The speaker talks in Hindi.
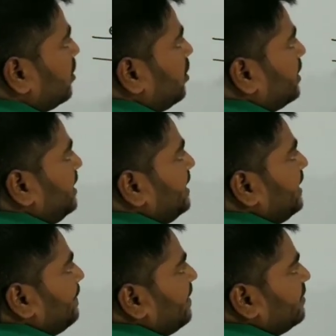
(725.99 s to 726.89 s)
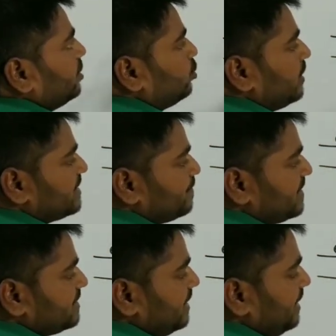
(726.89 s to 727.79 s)
और e की पावर टू एक्स
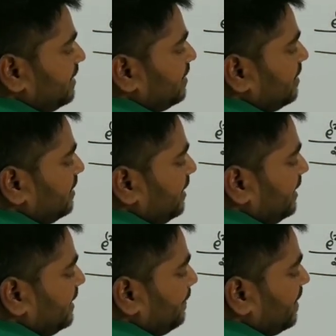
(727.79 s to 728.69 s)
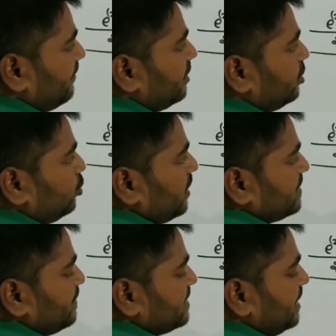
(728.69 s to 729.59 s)
प्लस थ्री ई की पावर टू
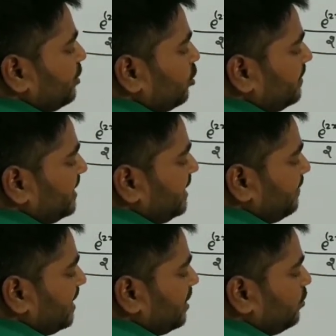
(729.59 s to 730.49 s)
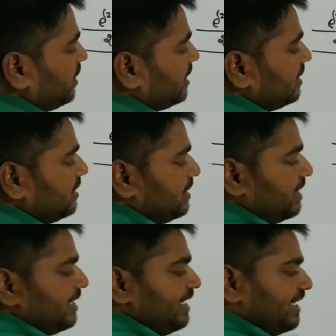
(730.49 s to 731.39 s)
एक्स प्लस थ्री को हमने t माना हुआ है
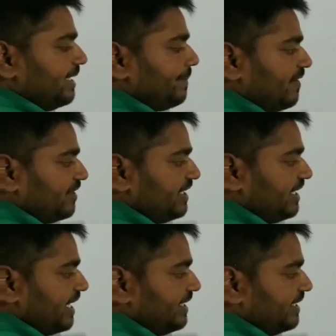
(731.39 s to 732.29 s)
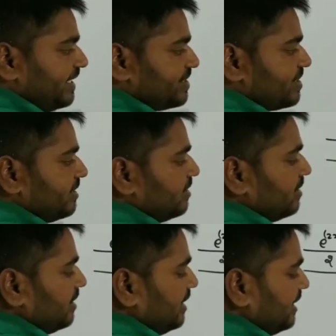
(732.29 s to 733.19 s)
e की पावर t का
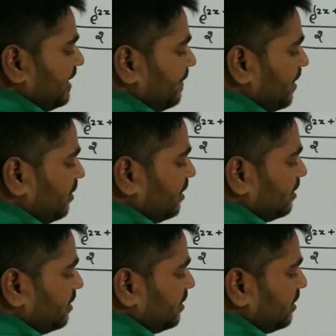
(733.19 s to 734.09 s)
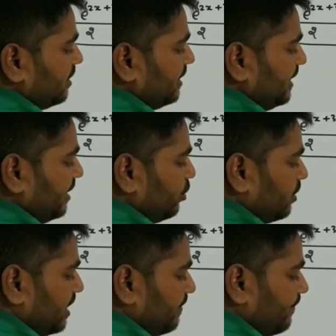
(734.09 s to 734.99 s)
इंटीग्रेशन e की पावर t ही होगा